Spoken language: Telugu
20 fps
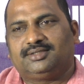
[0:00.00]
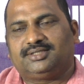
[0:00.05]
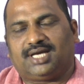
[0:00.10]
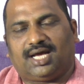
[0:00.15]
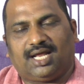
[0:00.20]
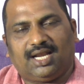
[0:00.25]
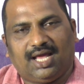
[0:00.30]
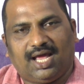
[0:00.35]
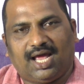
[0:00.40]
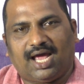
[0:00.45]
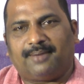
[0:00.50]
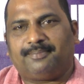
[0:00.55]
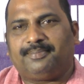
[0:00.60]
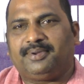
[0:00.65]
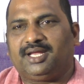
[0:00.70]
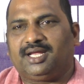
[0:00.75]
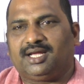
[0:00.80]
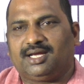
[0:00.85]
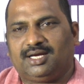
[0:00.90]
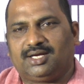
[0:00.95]
చాలా
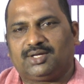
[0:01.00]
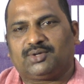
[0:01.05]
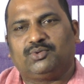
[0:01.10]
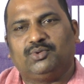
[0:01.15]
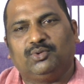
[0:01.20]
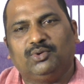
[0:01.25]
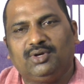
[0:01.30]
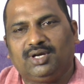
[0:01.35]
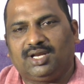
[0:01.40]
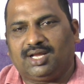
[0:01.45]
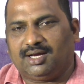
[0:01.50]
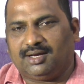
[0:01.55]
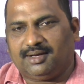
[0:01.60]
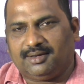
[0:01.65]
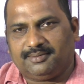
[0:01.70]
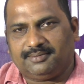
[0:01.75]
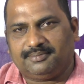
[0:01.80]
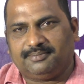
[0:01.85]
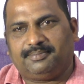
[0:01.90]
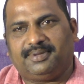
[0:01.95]
హ్యాపీగా కూల్గా
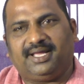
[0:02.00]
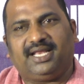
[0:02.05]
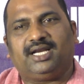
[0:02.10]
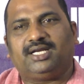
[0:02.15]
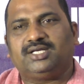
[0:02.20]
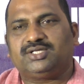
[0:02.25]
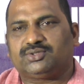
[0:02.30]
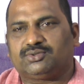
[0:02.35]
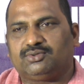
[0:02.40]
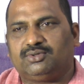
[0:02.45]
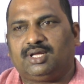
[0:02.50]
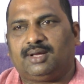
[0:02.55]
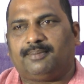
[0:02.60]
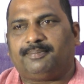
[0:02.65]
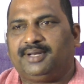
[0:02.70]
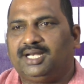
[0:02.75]
పేరెంట్స్ కూడా